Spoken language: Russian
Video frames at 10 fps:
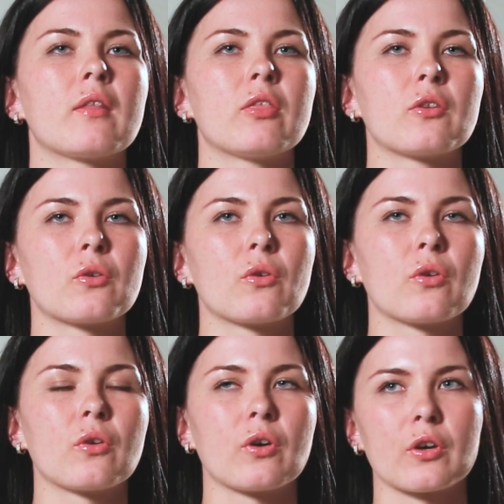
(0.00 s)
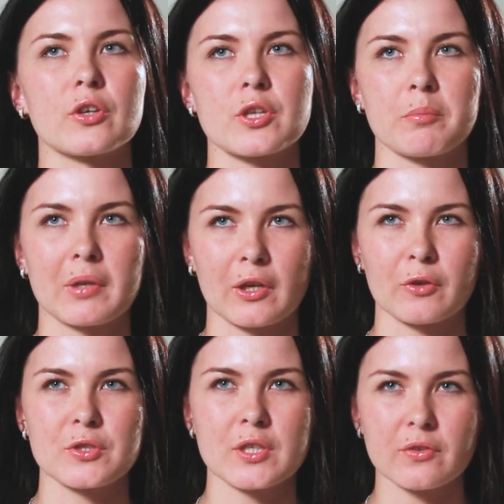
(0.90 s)
но Шамиль
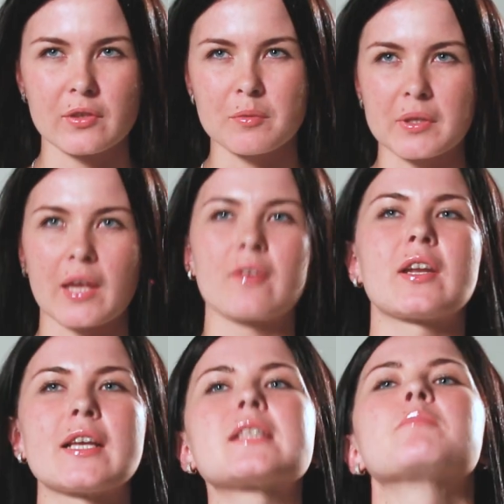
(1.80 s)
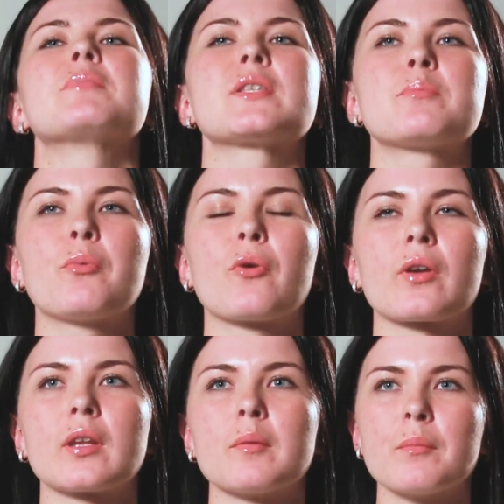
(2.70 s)
Алиудинов для меня является
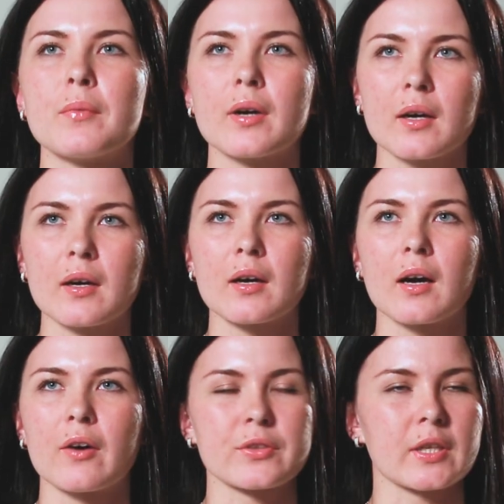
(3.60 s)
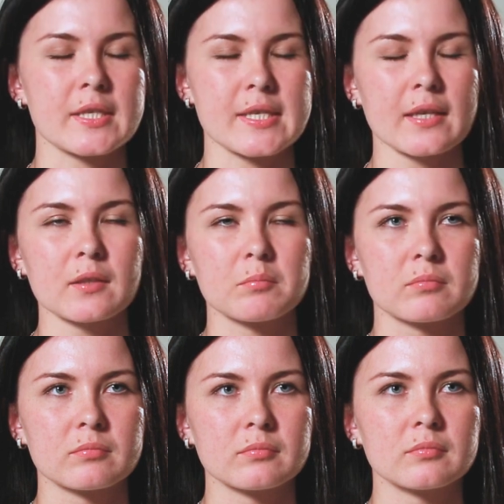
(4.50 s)
бесспорным авторитетом,